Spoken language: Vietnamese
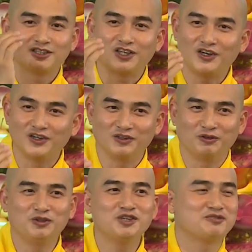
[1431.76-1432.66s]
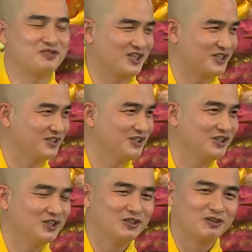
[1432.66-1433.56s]
thời của đức phật
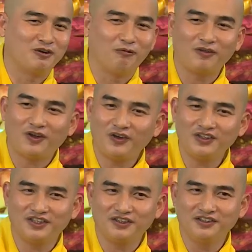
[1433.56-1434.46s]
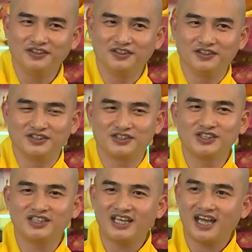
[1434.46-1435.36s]
cũng có những người
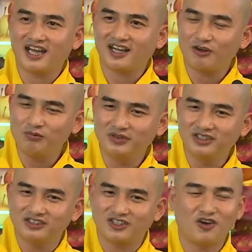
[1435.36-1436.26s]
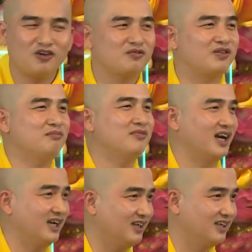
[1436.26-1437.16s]
xuất gia không giữ tròn phẩm
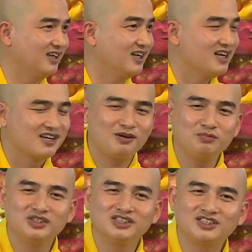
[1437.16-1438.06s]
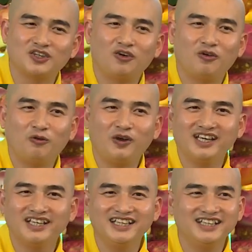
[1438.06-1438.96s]
hạnh không giữ tròn oai
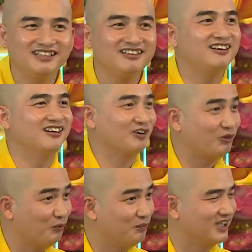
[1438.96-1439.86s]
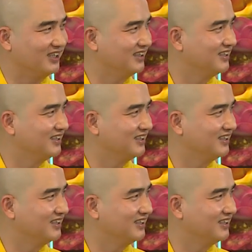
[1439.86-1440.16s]
nghi giới lực của mình